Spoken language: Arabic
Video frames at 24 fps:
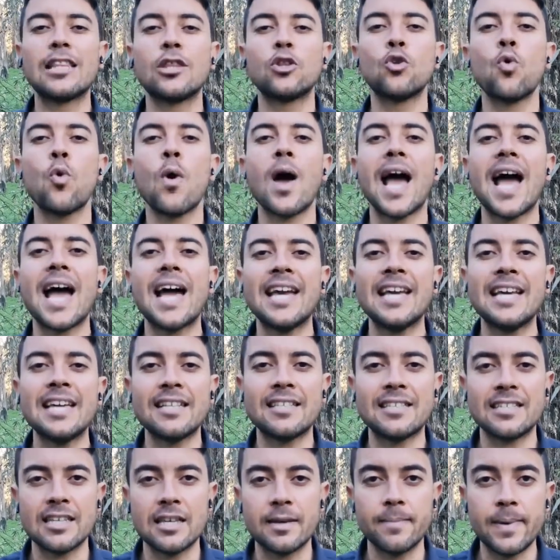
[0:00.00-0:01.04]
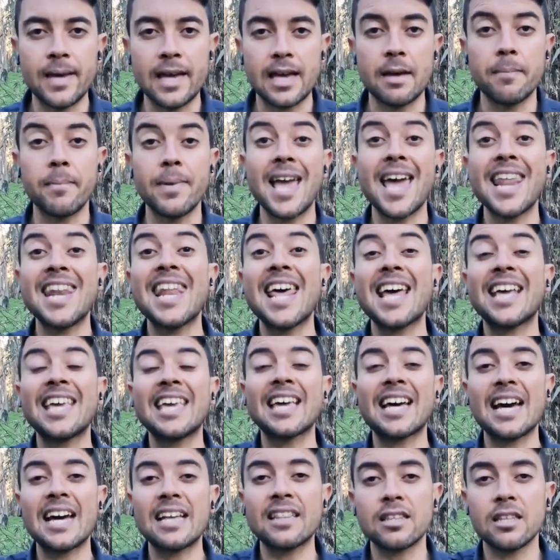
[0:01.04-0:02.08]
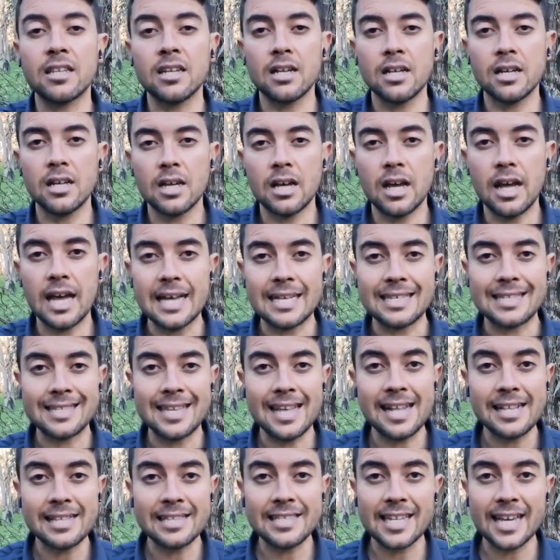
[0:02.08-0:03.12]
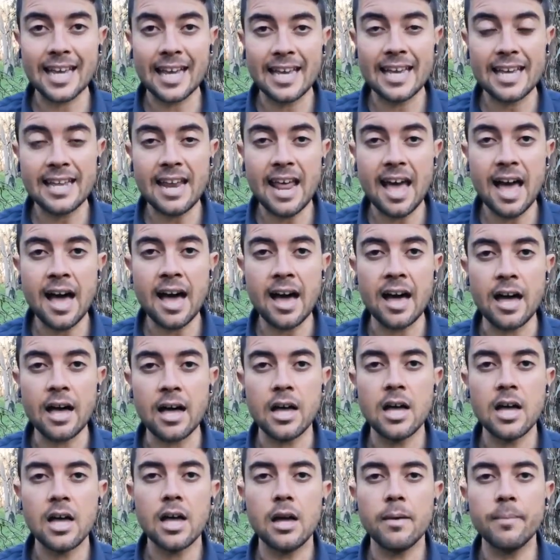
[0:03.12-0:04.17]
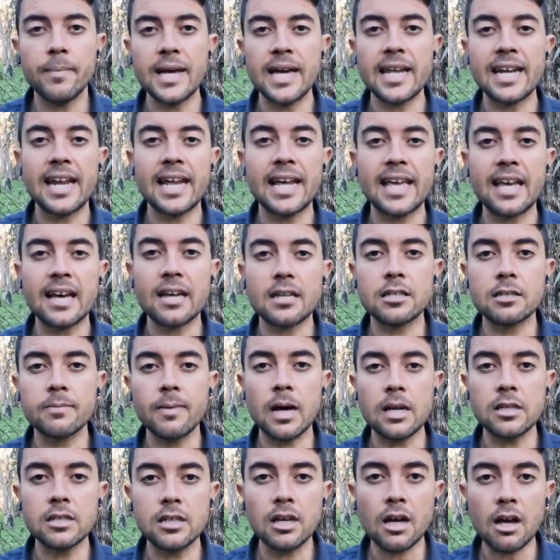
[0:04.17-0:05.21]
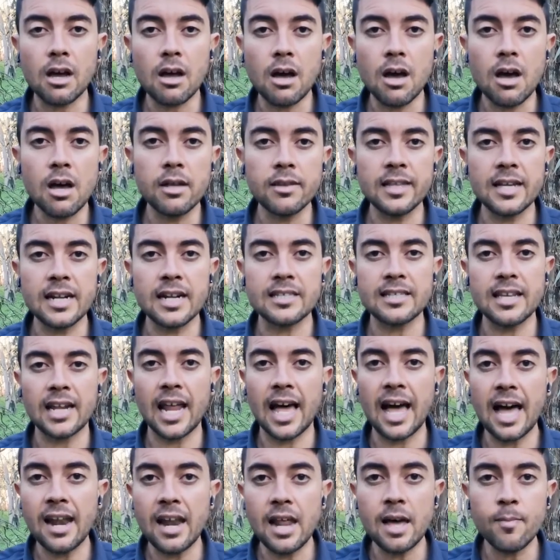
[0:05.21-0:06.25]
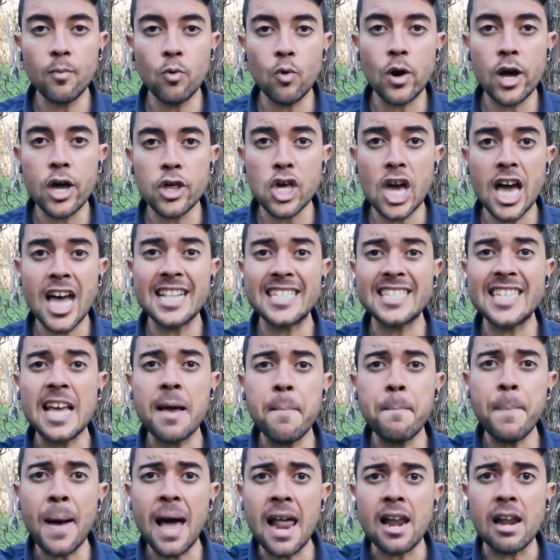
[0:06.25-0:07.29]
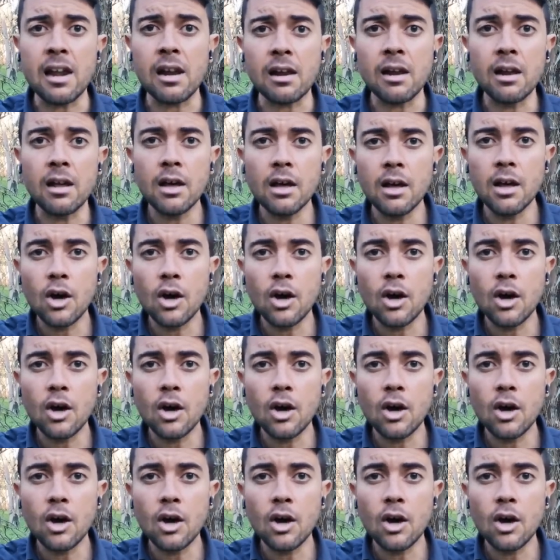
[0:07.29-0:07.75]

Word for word: قد وعيت به بأنك قد أزلت قناعه بأنك أصبحت قادرة على مواجهته بل